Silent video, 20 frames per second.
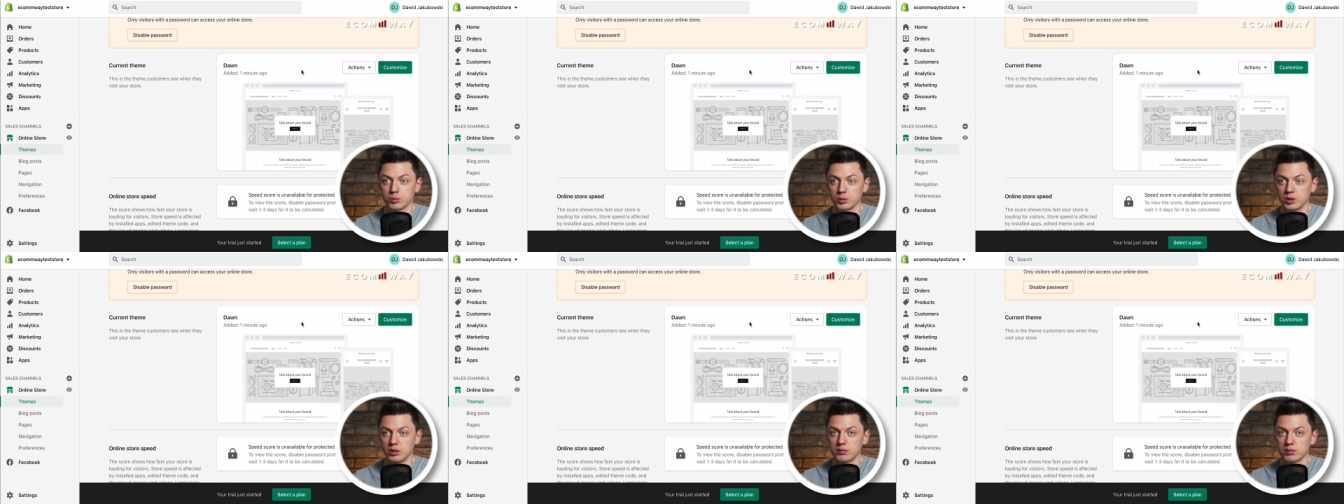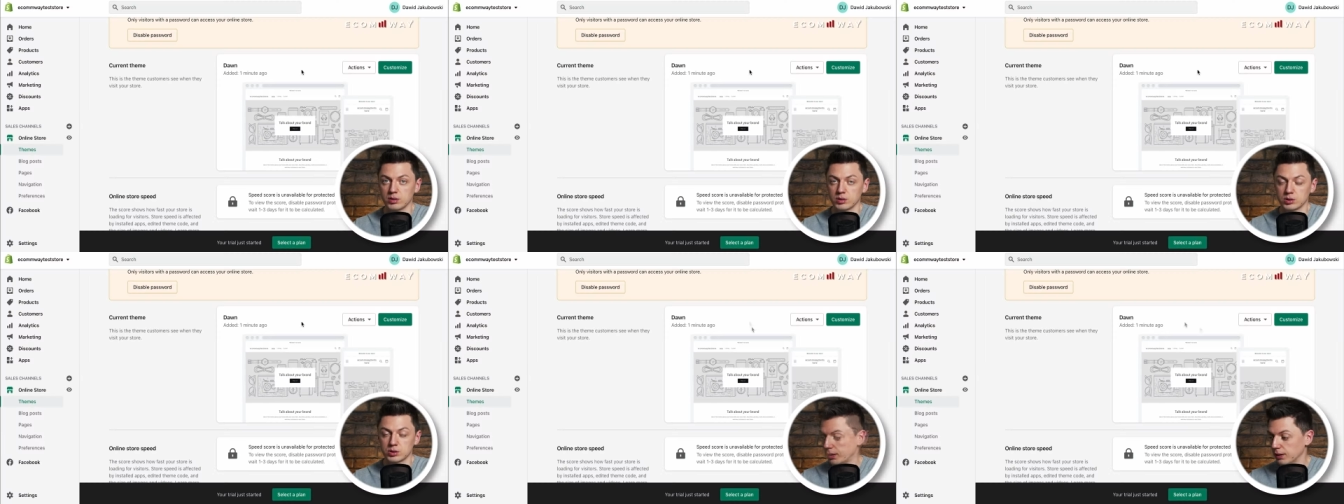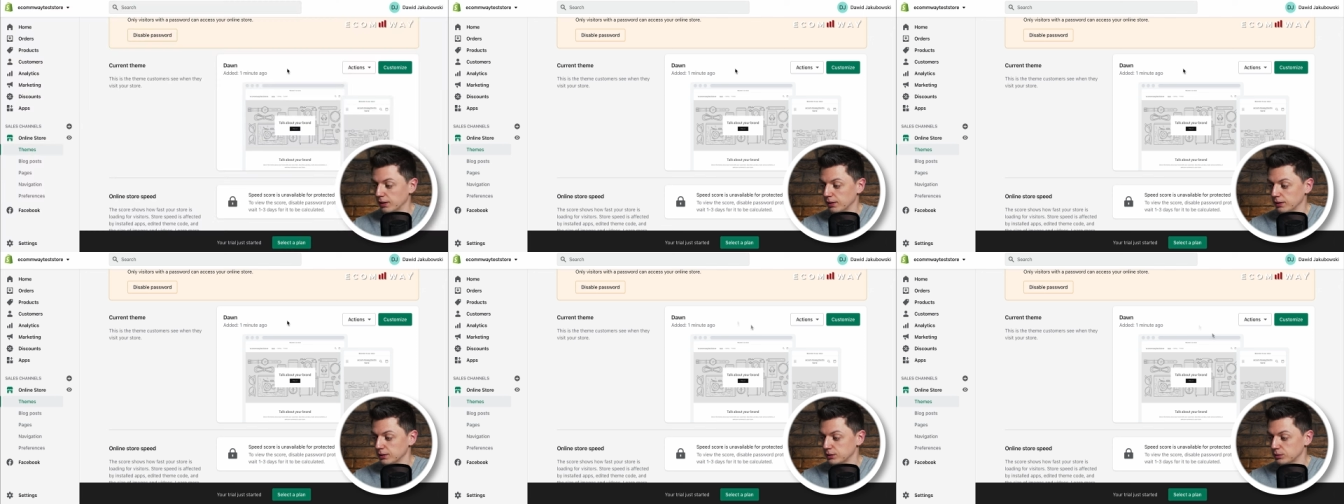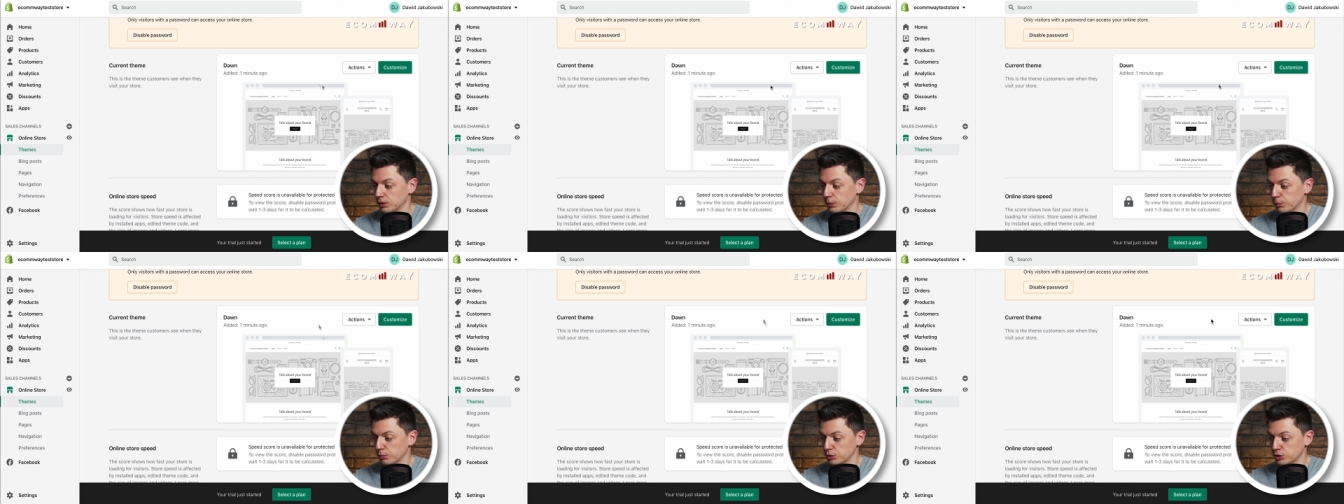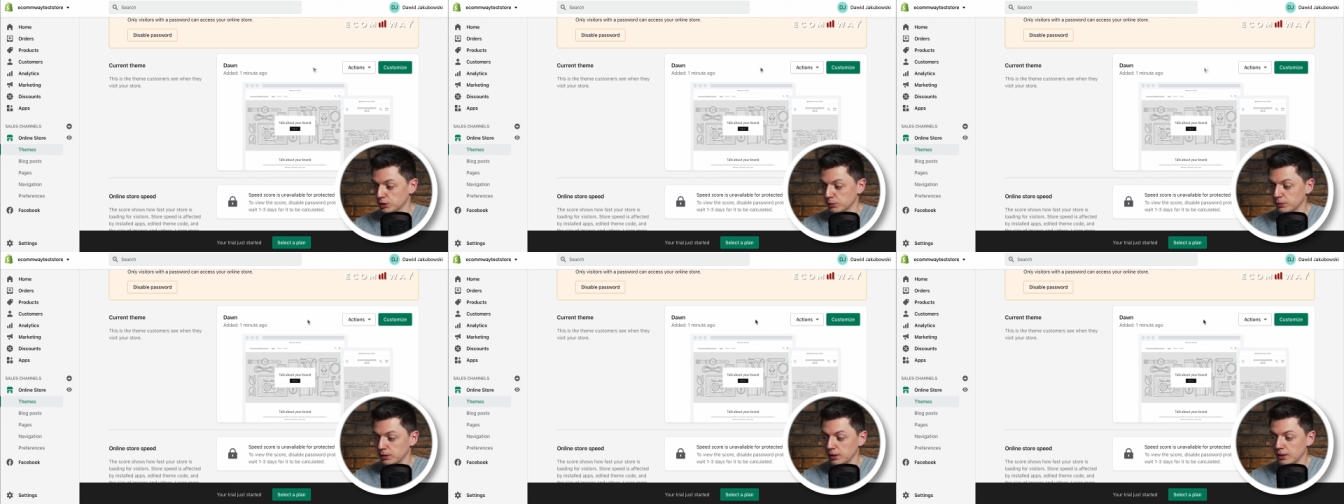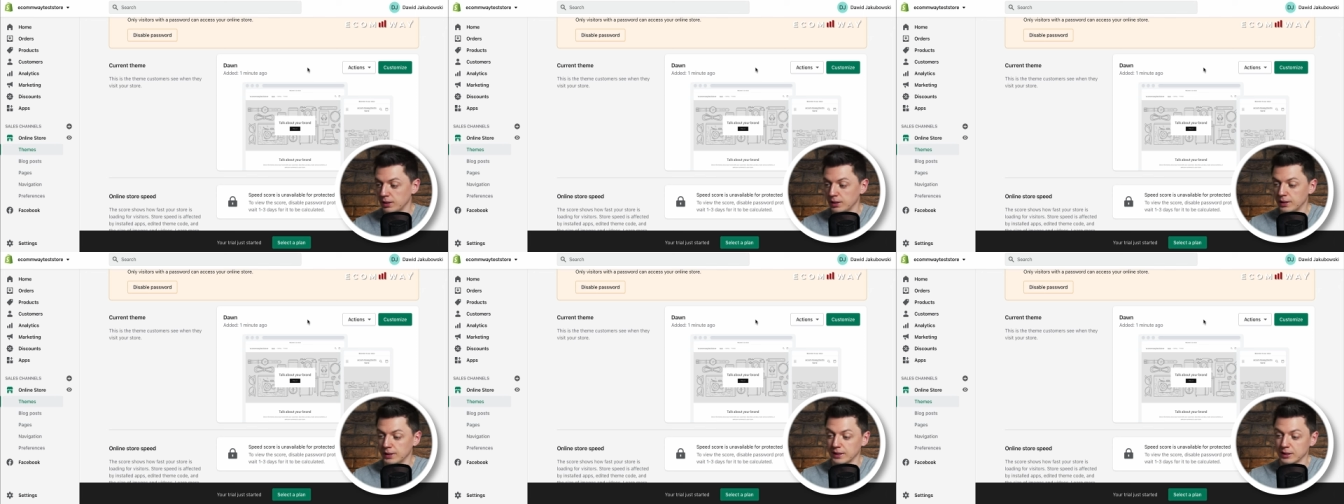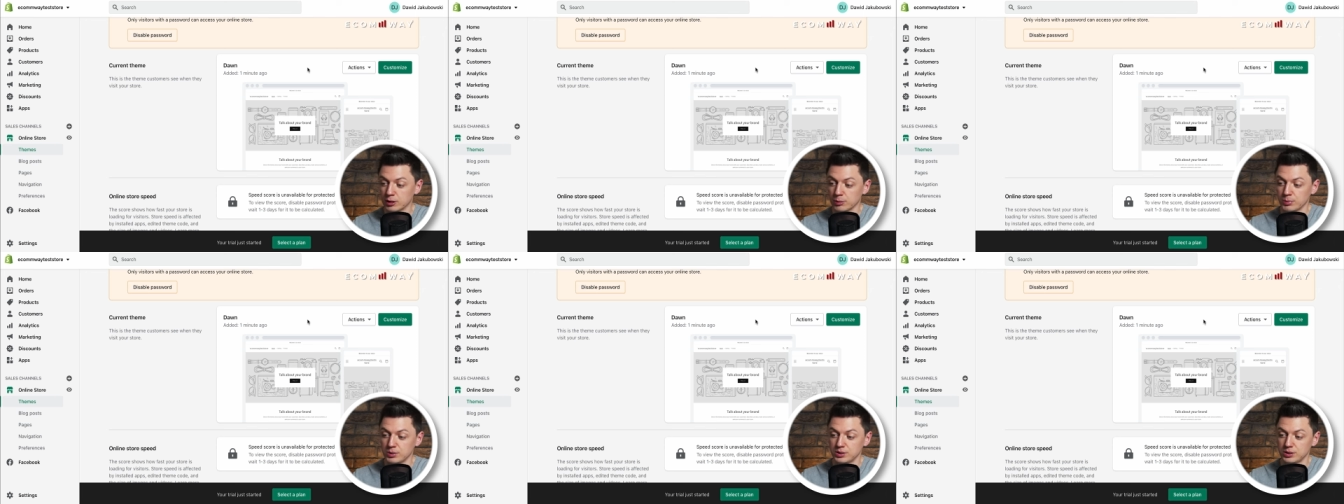ponieważ e, jest to niepotrzebne.
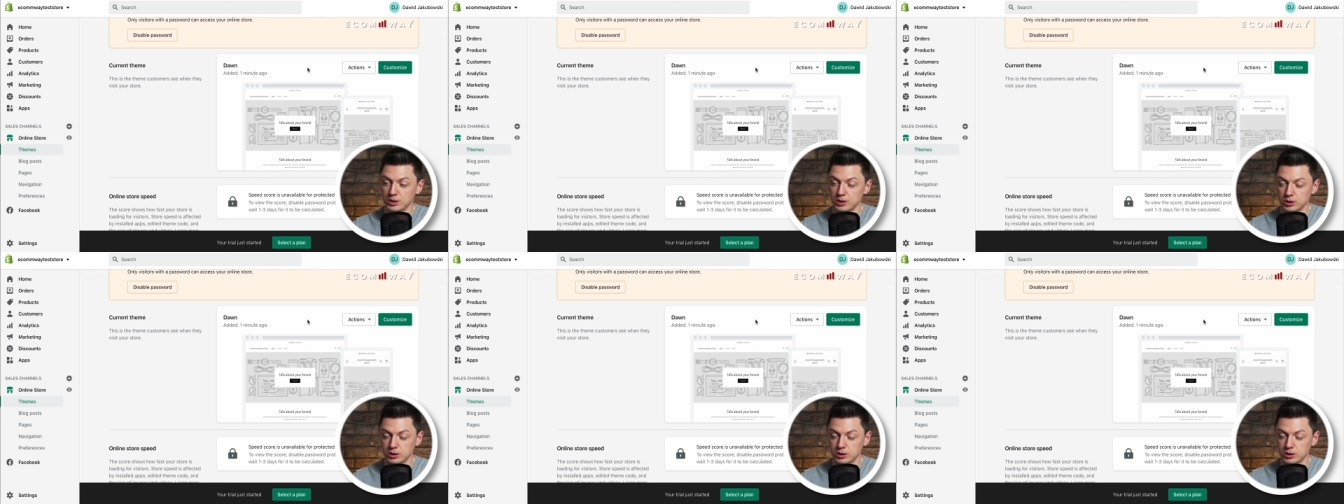Natomiast